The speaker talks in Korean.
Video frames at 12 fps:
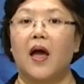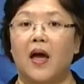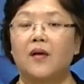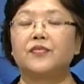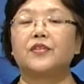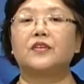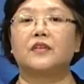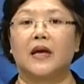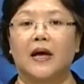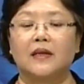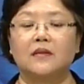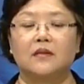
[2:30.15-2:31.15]
After
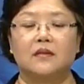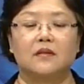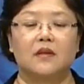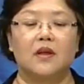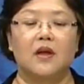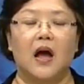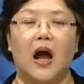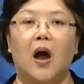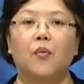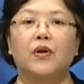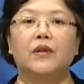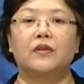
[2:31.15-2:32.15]
that,
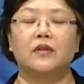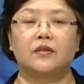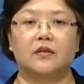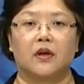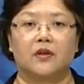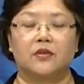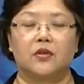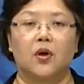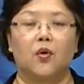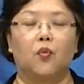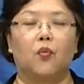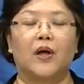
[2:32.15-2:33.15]
I will discuss
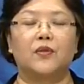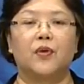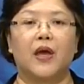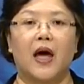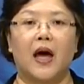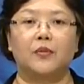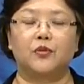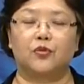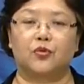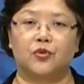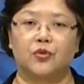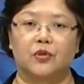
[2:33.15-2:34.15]
what we have
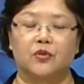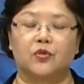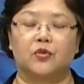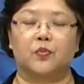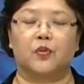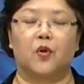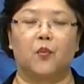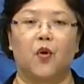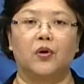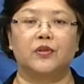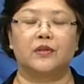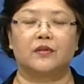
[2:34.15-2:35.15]
to do to
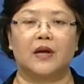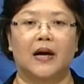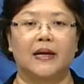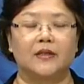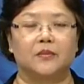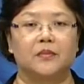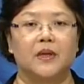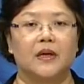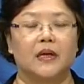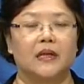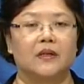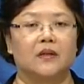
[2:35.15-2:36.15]
promote this item
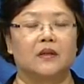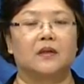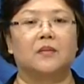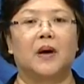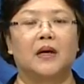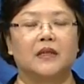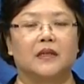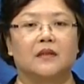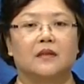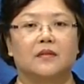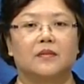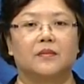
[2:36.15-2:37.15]
in the market.